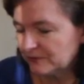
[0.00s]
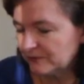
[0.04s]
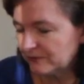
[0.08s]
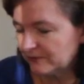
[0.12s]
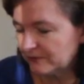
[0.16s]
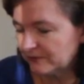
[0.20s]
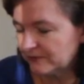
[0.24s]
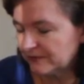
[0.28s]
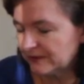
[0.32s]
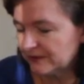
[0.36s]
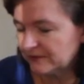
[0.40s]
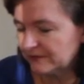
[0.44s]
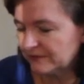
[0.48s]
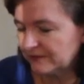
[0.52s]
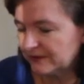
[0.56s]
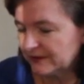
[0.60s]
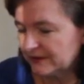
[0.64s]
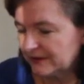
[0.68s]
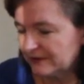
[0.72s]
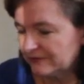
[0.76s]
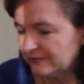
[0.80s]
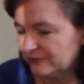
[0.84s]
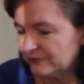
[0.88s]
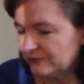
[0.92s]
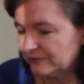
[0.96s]
se lancer dans
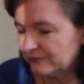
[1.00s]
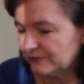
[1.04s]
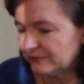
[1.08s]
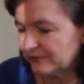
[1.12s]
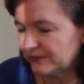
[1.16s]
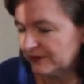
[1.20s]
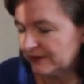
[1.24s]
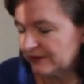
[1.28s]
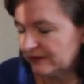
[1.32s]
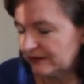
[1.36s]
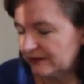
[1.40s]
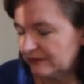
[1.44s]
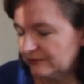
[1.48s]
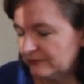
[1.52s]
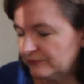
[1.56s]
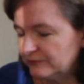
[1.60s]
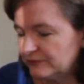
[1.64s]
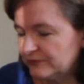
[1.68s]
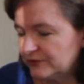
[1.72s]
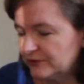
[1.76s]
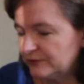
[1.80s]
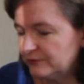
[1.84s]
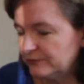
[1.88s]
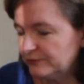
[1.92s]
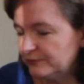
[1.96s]
cette aventure et, et,
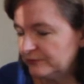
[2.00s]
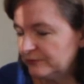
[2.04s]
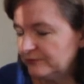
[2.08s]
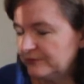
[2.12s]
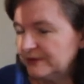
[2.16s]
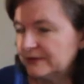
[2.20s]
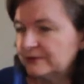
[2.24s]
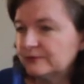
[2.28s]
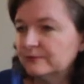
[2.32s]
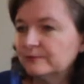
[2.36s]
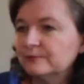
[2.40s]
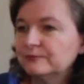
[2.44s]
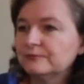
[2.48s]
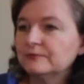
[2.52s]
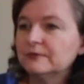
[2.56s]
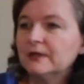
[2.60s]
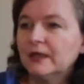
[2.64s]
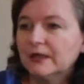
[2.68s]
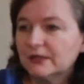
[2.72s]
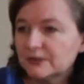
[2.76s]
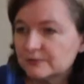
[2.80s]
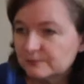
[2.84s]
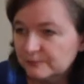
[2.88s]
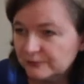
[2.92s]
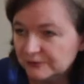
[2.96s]
toucher le public le
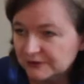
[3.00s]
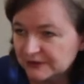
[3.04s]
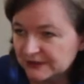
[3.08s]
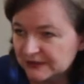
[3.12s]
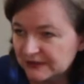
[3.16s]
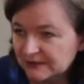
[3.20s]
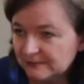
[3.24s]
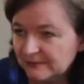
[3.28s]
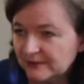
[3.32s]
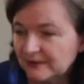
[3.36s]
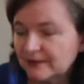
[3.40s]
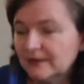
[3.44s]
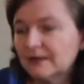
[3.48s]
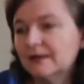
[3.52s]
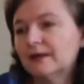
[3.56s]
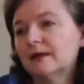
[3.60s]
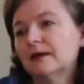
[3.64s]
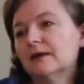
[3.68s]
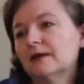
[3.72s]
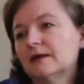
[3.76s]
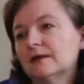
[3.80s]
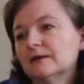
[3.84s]
plus large possible,